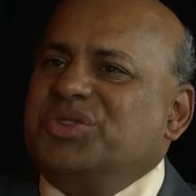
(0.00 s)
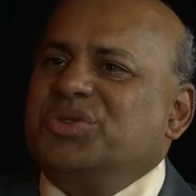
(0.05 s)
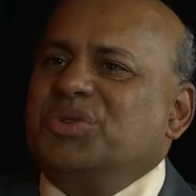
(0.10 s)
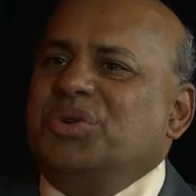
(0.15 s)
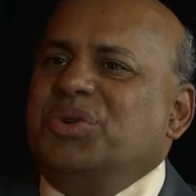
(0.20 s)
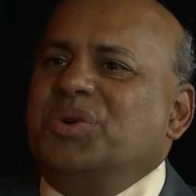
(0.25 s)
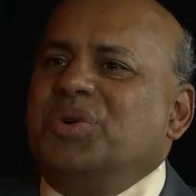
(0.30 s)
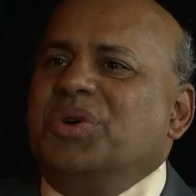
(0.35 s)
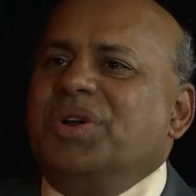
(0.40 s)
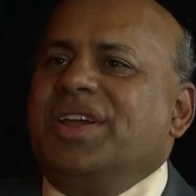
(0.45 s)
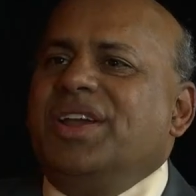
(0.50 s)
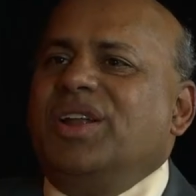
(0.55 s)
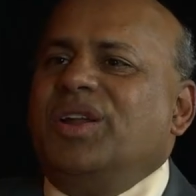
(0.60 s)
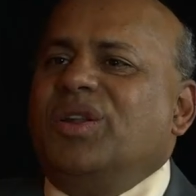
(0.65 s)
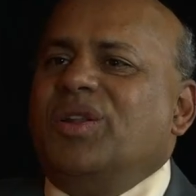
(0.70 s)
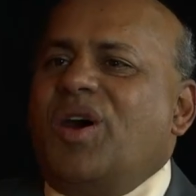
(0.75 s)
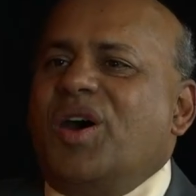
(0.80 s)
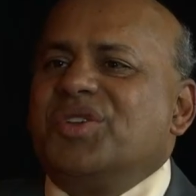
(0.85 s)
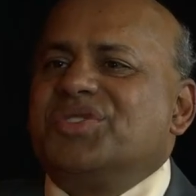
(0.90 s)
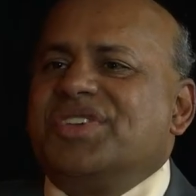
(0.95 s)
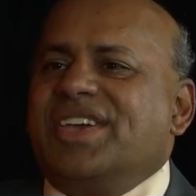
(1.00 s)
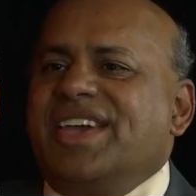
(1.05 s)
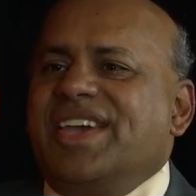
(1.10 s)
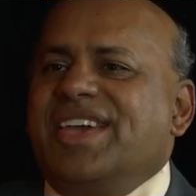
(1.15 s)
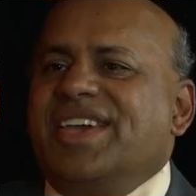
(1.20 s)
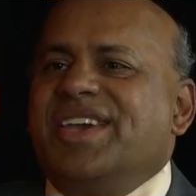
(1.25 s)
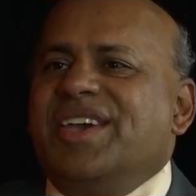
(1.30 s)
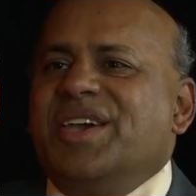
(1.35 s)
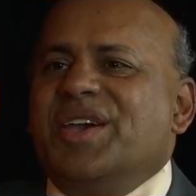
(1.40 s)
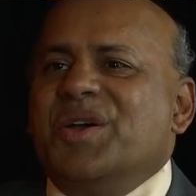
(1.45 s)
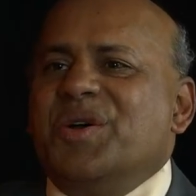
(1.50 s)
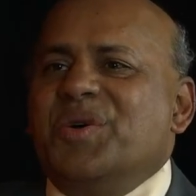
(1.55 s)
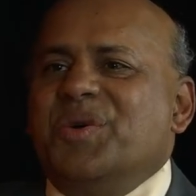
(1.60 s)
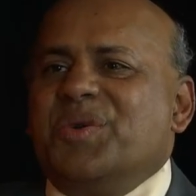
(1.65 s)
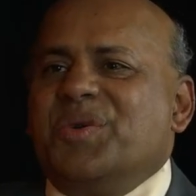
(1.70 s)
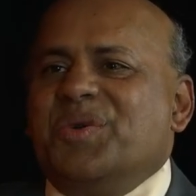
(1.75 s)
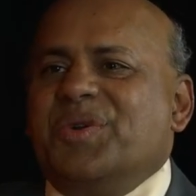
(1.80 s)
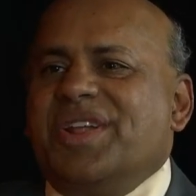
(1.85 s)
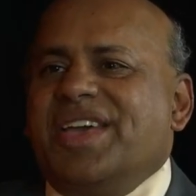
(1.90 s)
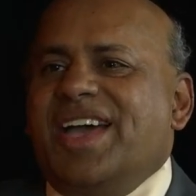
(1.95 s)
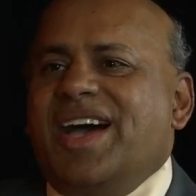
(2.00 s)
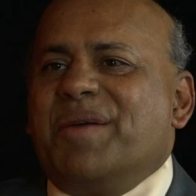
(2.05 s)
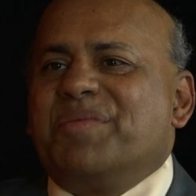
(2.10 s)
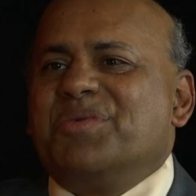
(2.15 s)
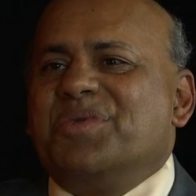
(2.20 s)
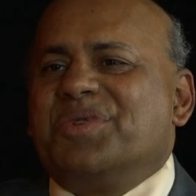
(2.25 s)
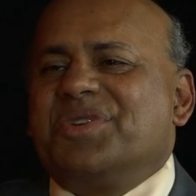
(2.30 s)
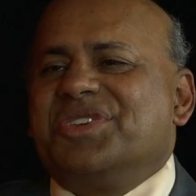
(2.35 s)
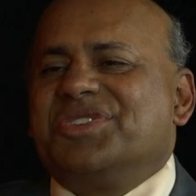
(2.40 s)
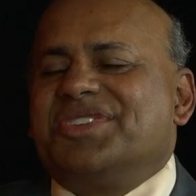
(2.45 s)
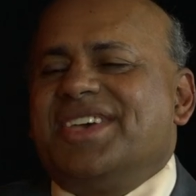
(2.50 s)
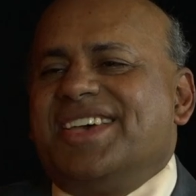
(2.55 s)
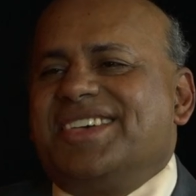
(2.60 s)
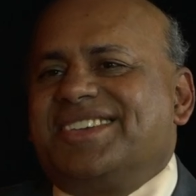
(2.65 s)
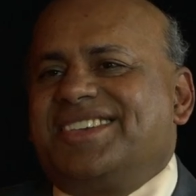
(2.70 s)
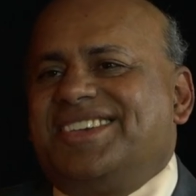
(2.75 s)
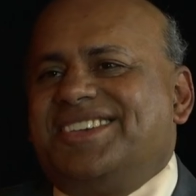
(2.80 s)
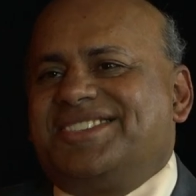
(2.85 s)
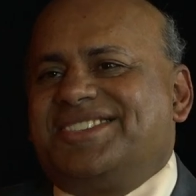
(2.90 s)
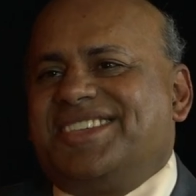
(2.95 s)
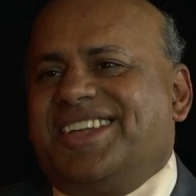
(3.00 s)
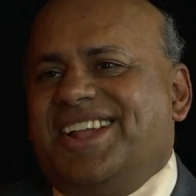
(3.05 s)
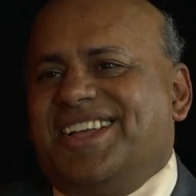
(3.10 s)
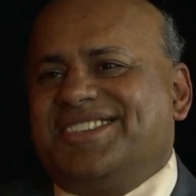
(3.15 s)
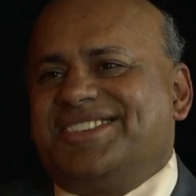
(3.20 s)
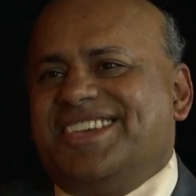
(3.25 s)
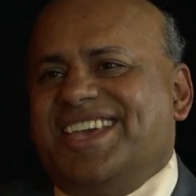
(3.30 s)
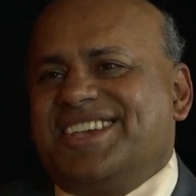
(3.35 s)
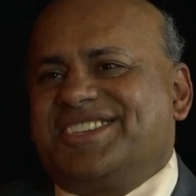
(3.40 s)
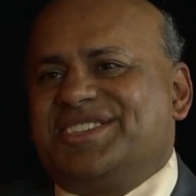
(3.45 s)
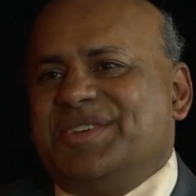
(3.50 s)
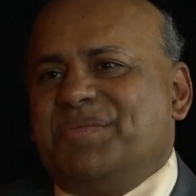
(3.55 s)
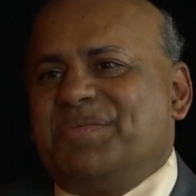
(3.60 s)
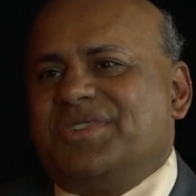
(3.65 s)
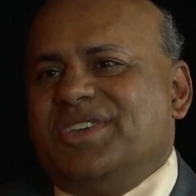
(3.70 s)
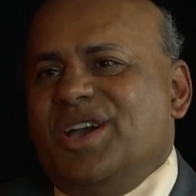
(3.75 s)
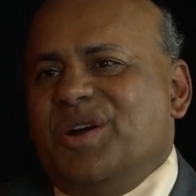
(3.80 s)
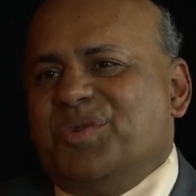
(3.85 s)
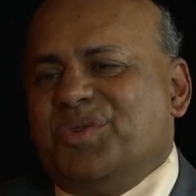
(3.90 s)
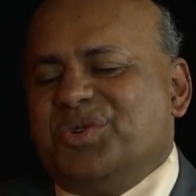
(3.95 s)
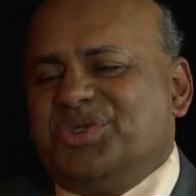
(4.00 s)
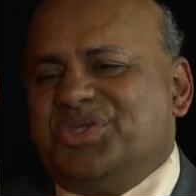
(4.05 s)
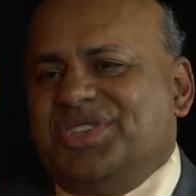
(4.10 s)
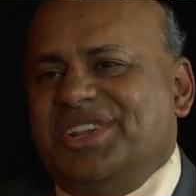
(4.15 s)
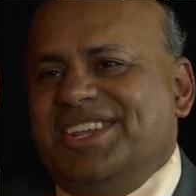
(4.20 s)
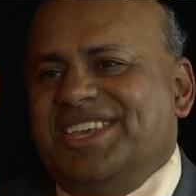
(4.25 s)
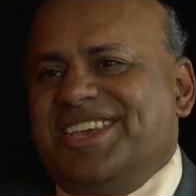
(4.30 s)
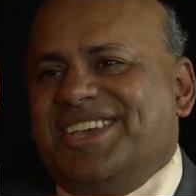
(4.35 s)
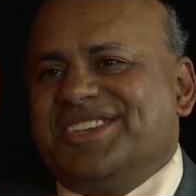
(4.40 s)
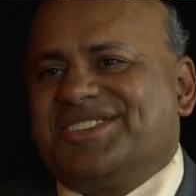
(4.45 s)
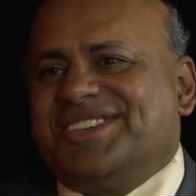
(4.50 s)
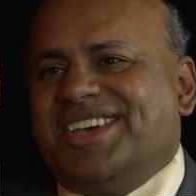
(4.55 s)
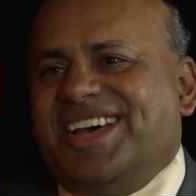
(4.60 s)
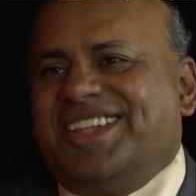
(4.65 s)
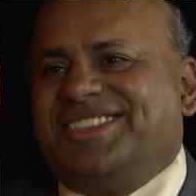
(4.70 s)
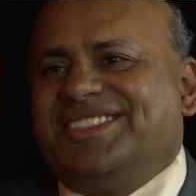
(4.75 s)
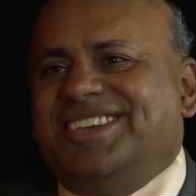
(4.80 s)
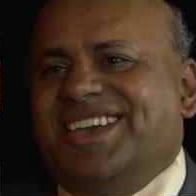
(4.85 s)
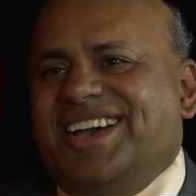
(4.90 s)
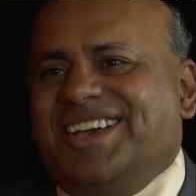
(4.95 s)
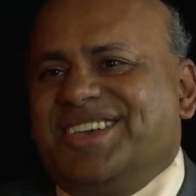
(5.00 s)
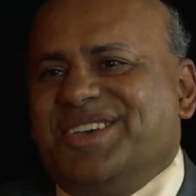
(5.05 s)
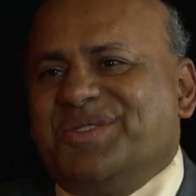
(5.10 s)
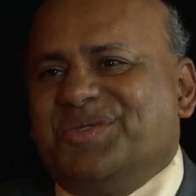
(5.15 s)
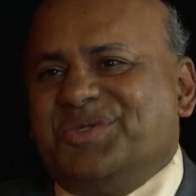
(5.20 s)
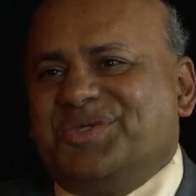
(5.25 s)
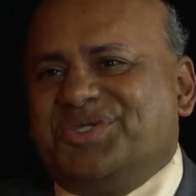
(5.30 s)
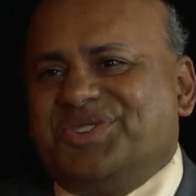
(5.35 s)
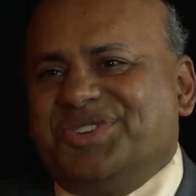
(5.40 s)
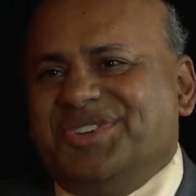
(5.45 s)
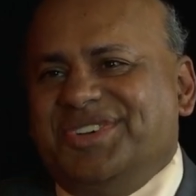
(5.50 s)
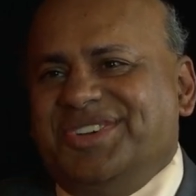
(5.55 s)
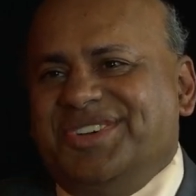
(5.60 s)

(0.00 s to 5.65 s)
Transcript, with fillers: जो इन लॉज है उन्होंने आपको किस किस तरह से एक्सेप्ट किया खुश दिली के साथ या के कुछ